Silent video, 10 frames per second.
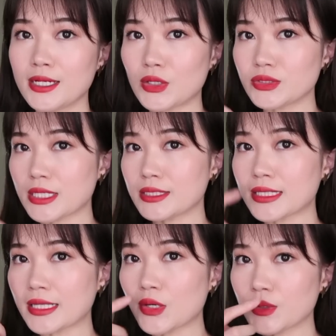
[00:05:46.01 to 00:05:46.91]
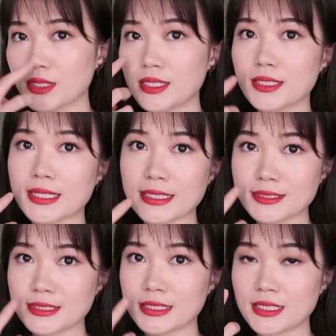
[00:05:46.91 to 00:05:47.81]
然后才能达到一个很干
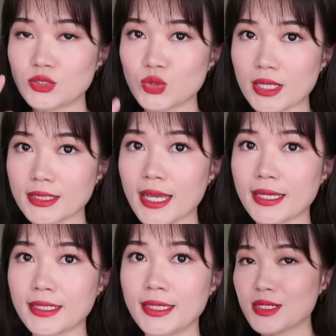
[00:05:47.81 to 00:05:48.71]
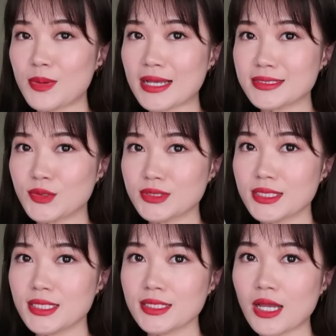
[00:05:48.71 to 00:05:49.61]
净的一个状态。这个牌子有些
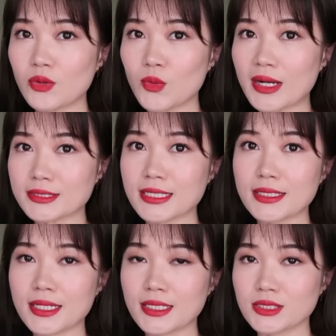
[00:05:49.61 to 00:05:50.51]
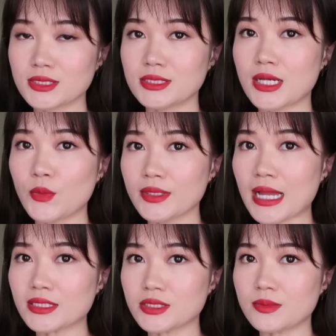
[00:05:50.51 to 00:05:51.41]
樱桃的网站，它时常会
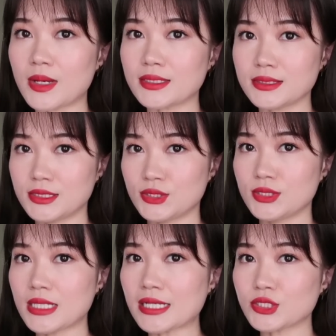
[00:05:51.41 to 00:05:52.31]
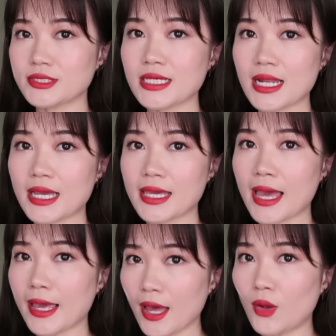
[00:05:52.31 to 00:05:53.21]
打折嘛，其实打折下来也
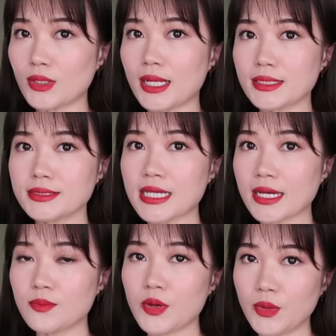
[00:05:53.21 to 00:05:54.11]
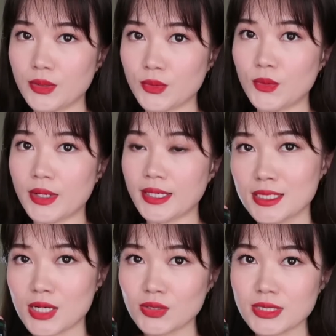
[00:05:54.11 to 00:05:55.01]
还好啦，价格没有很贵。
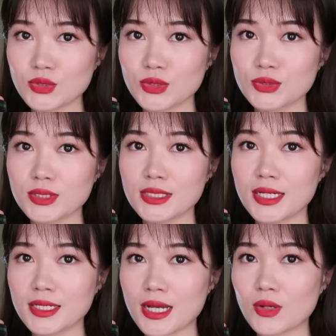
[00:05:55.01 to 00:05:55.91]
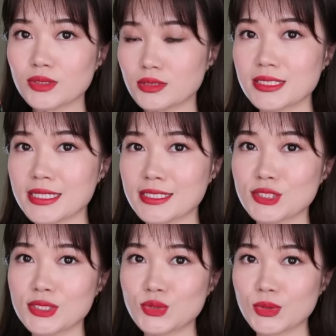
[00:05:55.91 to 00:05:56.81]
然后再说说第二高的，这个也
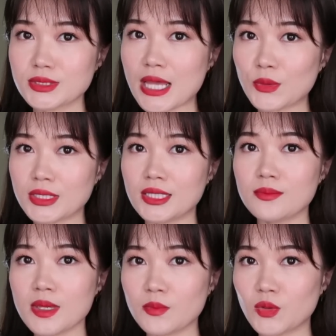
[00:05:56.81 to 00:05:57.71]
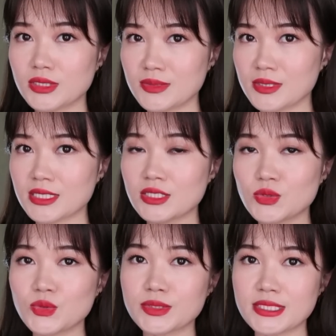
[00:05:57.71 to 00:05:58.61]
是一种藻泥的面膜，基本上
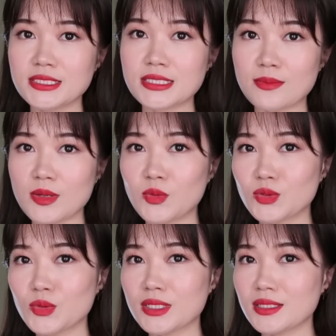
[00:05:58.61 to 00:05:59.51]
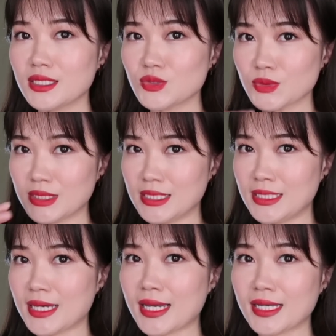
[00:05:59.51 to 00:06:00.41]
这种清洁面膜都跟那种
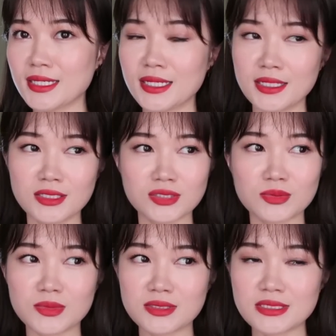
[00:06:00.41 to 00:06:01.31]
泥呀。什么